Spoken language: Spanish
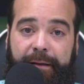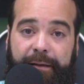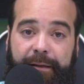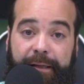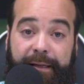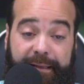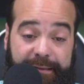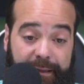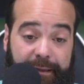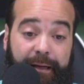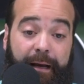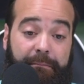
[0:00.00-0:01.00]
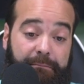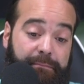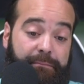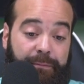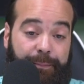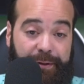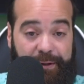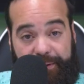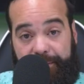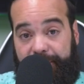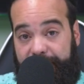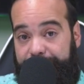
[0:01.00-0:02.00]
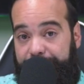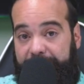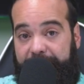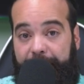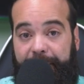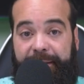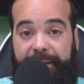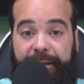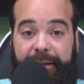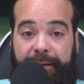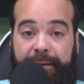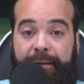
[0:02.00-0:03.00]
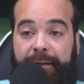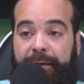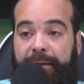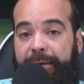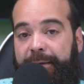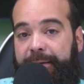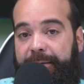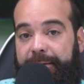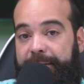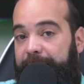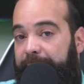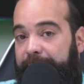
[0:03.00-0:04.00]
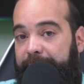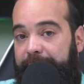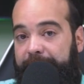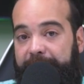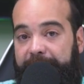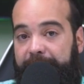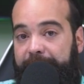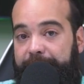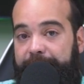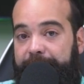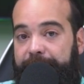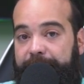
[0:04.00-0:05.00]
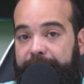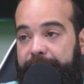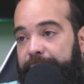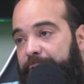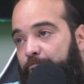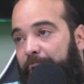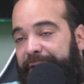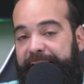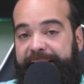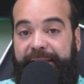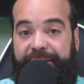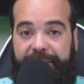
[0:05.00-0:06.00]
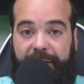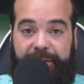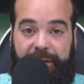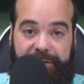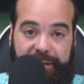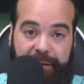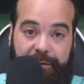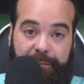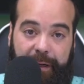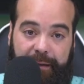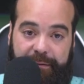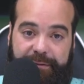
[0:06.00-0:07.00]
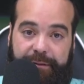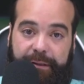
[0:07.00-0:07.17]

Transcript: Y que sería un proceso prácticamente de, de cuasi extinción de los seres humanos